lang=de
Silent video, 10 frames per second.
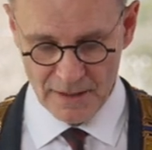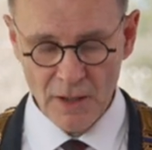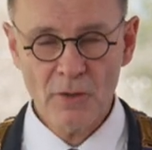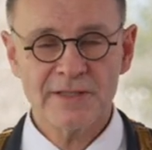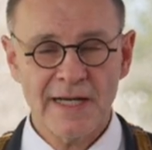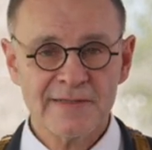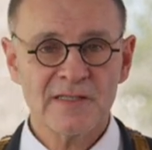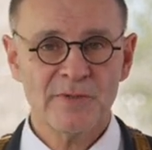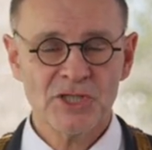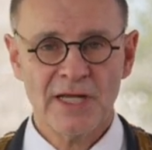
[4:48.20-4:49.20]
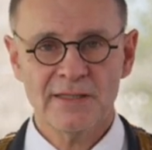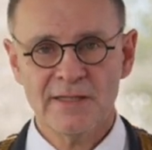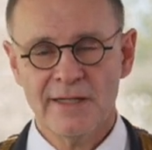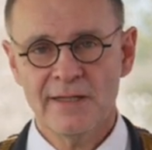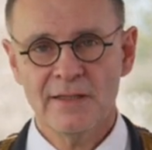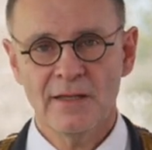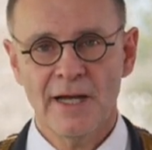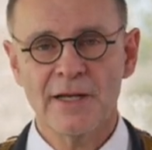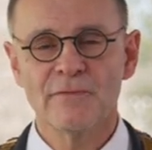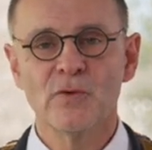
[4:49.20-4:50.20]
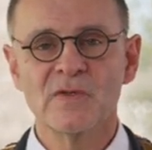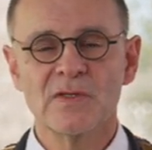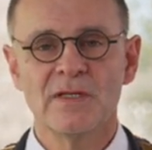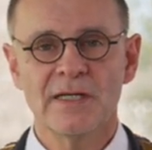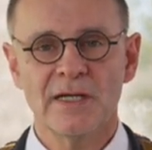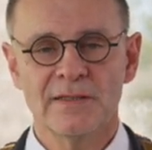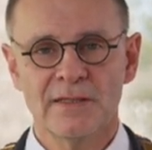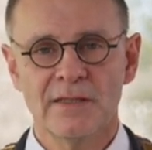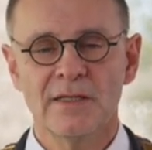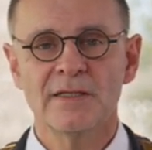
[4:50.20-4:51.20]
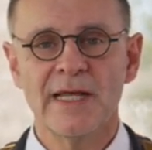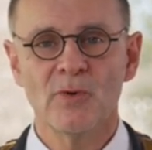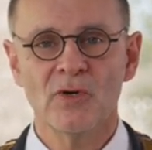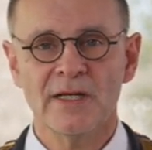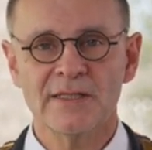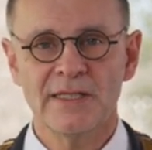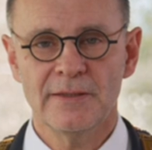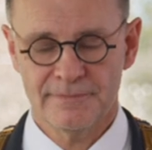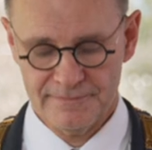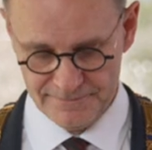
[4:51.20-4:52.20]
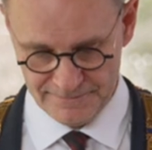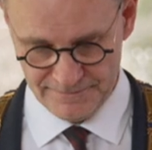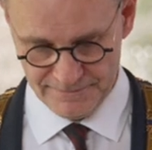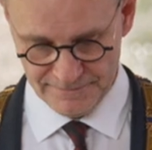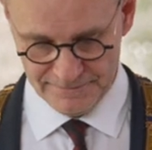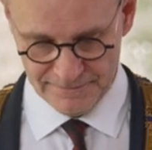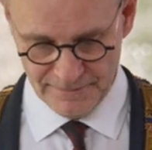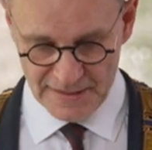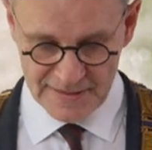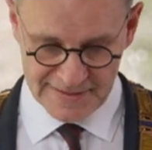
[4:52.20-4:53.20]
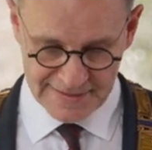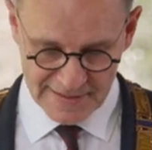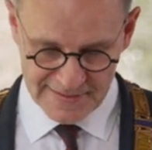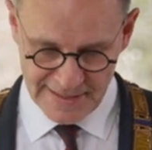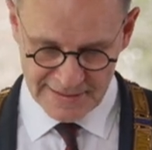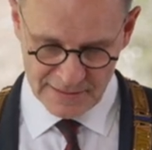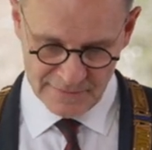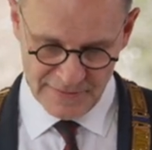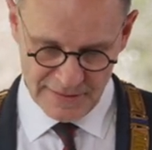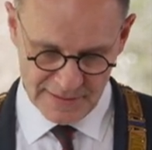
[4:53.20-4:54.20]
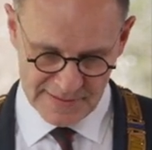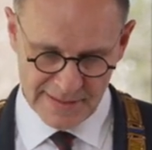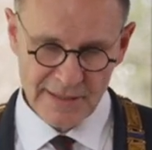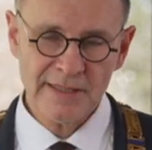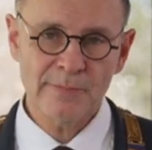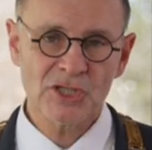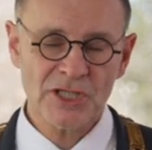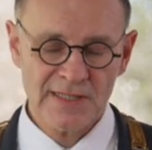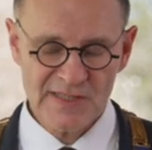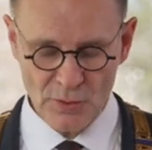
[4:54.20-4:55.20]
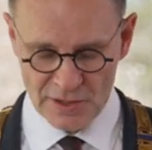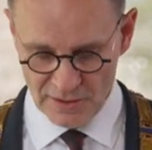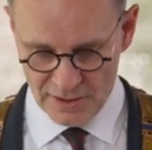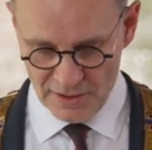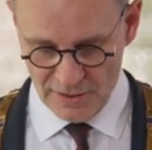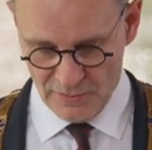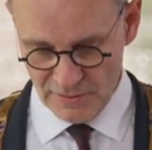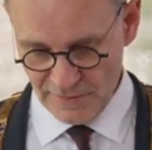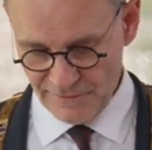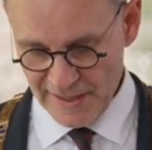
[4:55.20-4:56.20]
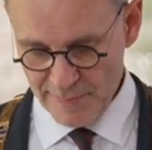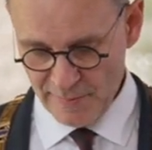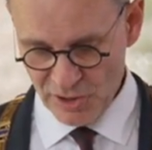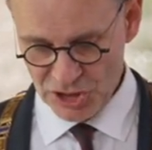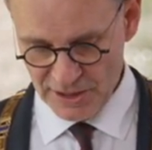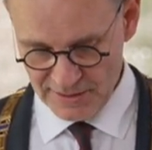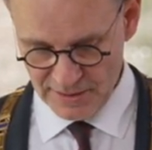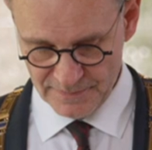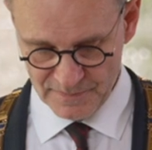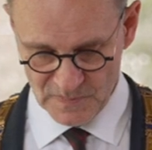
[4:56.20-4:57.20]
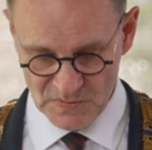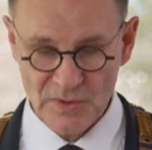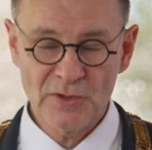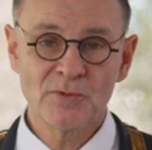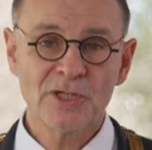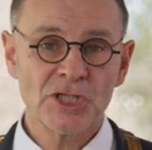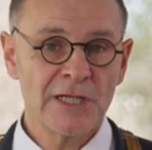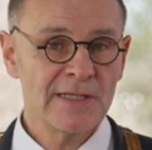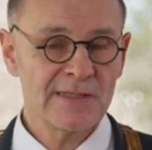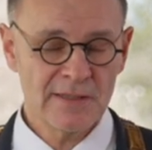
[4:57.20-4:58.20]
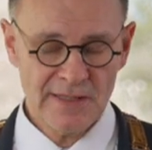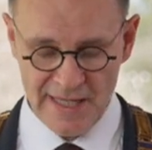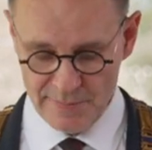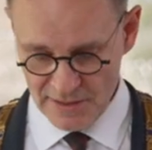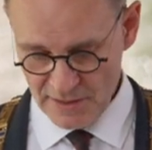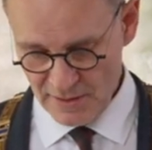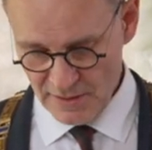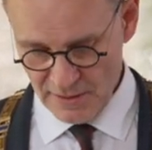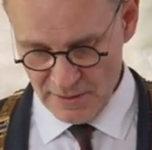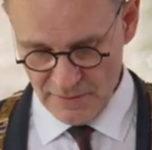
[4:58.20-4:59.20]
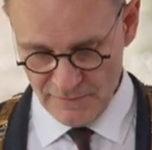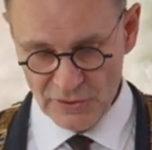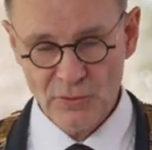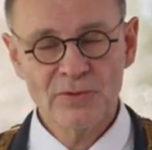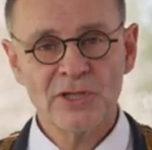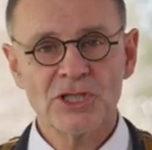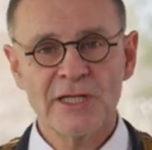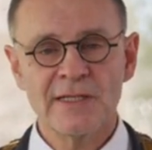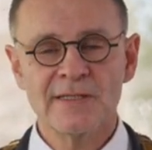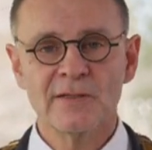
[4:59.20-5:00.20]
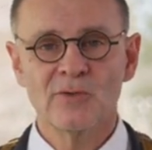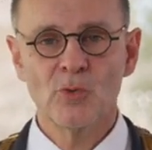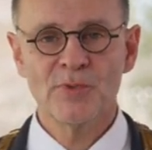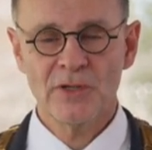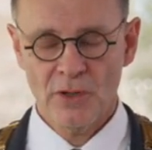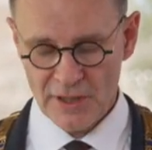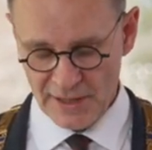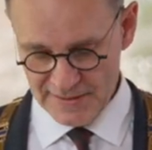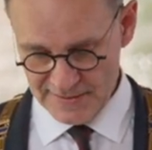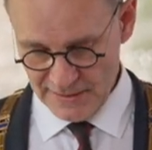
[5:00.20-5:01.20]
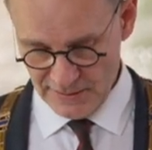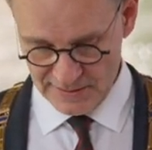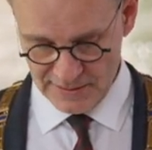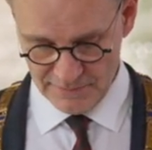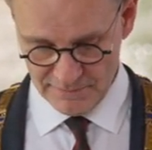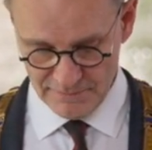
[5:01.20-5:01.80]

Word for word: Auch das ist Bestandteil einer funktionierenden Demokratie. Seit Jahrzehnten finden in Singen Demonstrationen unter freiem Himmel statt zu den unterschiedlichsten Themen von den unterschiedlichsten Gruppen organisiert,